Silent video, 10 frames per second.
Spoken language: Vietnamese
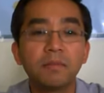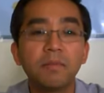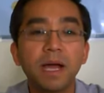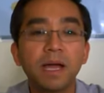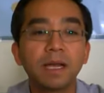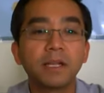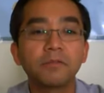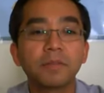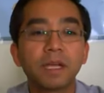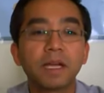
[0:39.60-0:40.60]
Thứ ba là
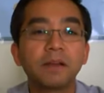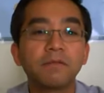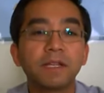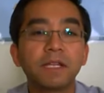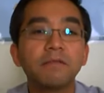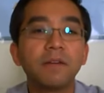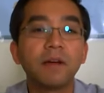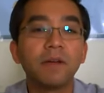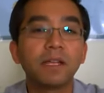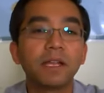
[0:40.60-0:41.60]
chúng ta cần phải tin
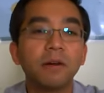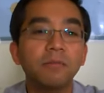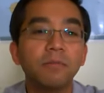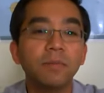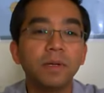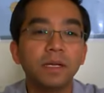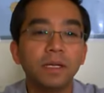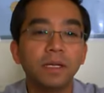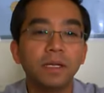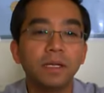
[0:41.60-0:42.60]
vào hệ thống
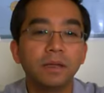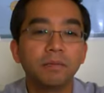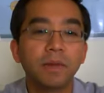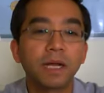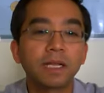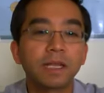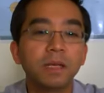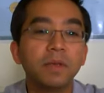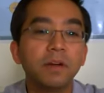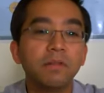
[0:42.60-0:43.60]
bằng cách
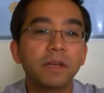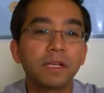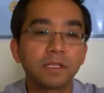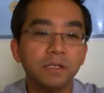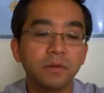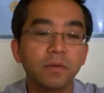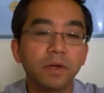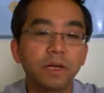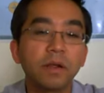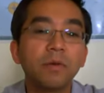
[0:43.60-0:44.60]
tìm hiểu về lịch sử
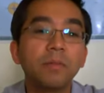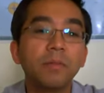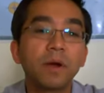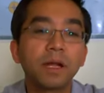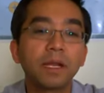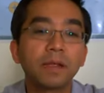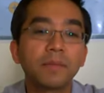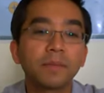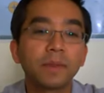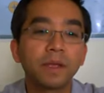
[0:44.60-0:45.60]
của network marketing,
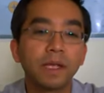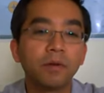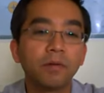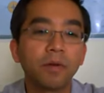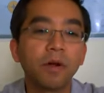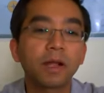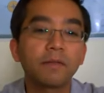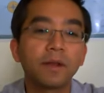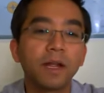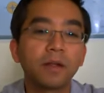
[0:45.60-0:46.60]
hiểu rõ
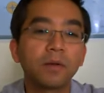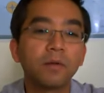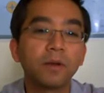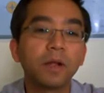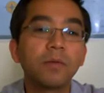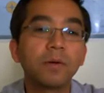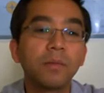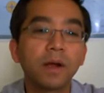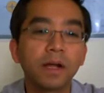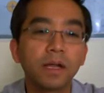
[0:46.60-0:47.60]
cách vận hành của network
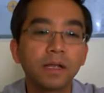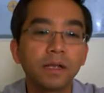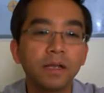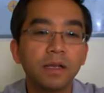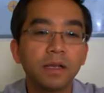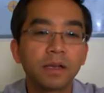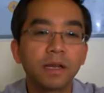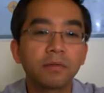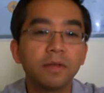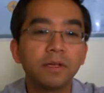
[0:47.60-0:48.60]
marketing,
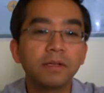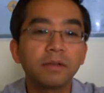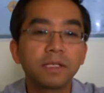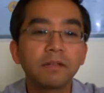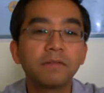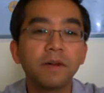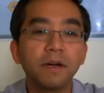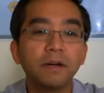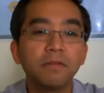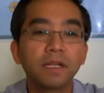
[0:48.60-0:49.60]
đọc những sách
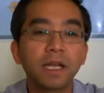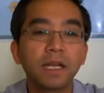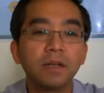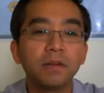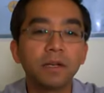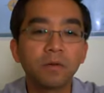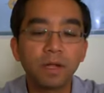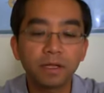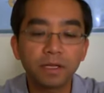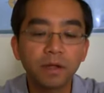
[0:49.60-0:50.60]
vở và tài liệu liên
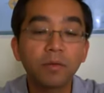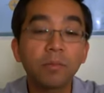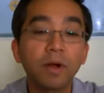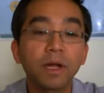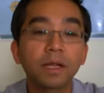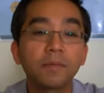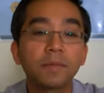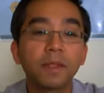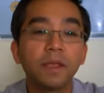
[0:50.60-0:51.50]
quan tới network marketing